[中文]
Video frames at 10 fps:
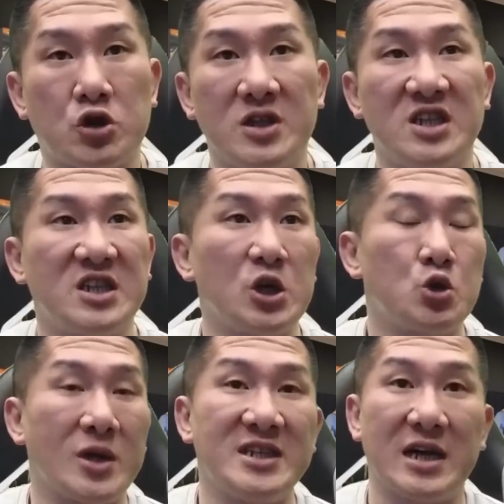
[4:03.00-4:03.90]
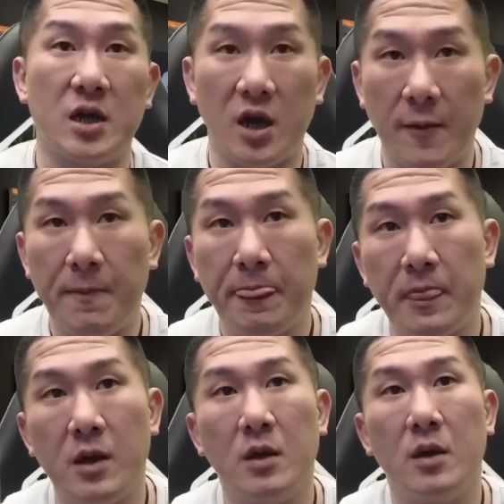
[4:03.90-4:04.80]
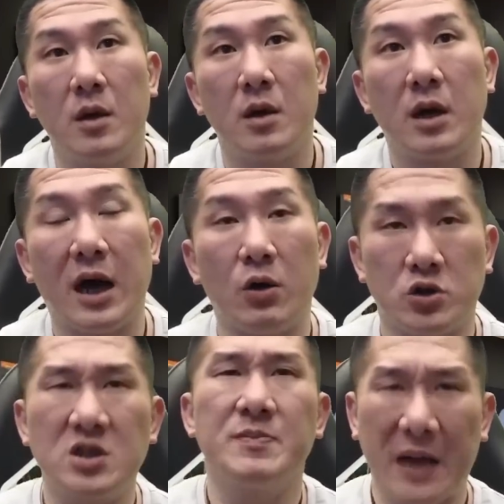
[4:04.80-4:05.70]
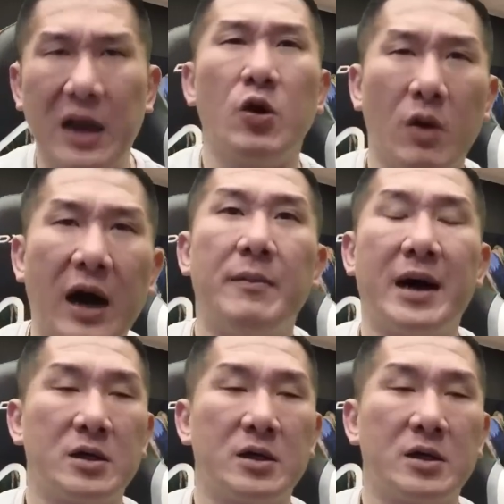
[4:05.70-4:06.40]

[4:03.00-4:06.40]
击将专项的人，然后就是把它弄好嘛，